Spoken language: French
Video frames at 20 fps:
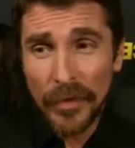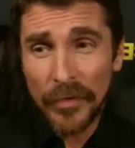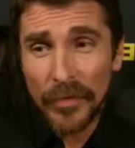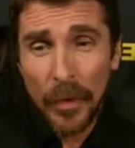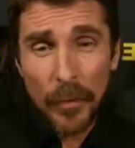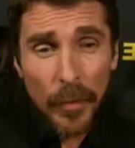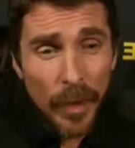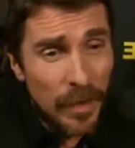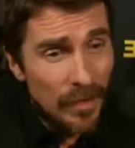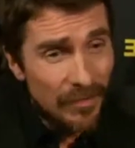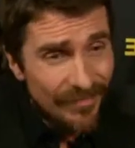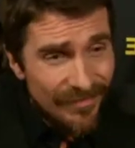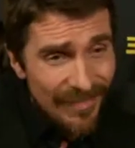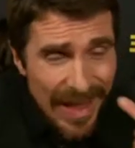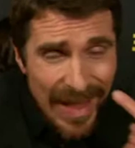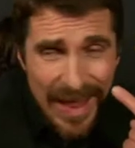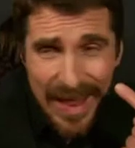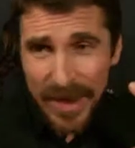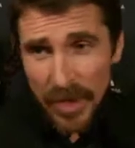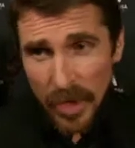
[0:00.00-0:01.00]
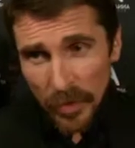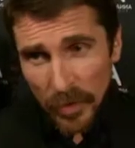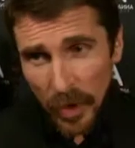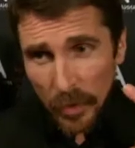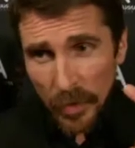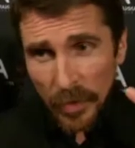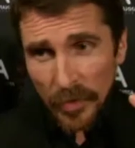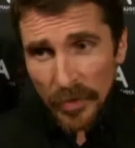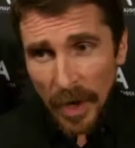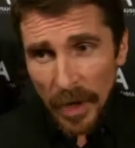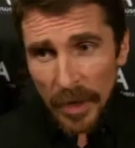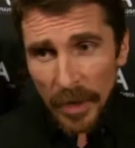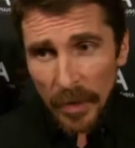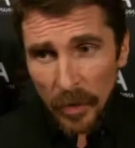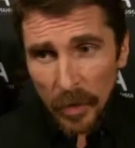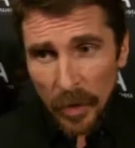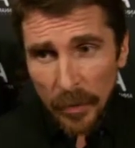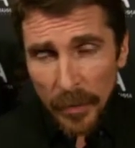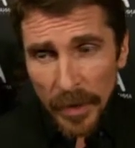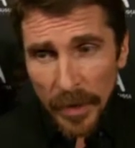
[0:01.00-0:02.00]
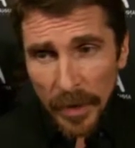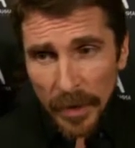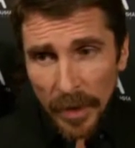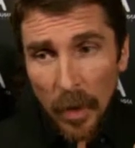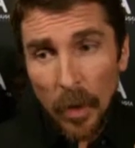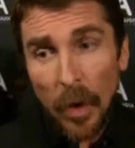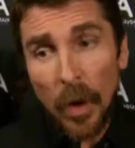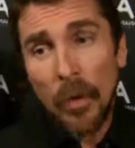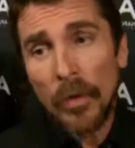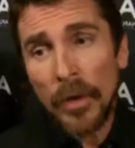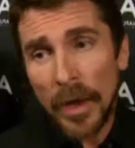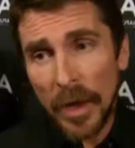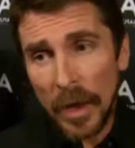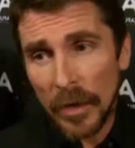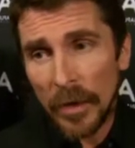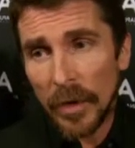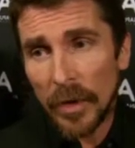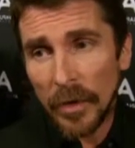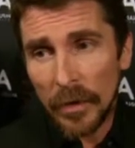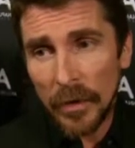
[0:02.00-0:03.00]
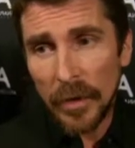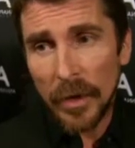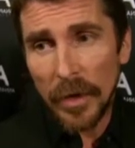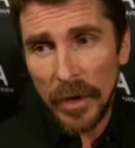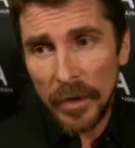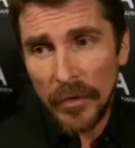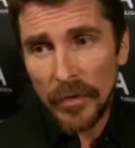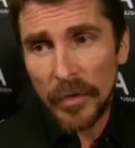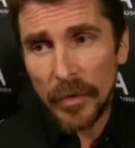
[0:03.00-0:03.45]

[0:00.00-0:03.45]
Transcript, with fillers: Du coup, personne me reconnaît. Et du coup, tout le monde se demande pourquoi je suis là.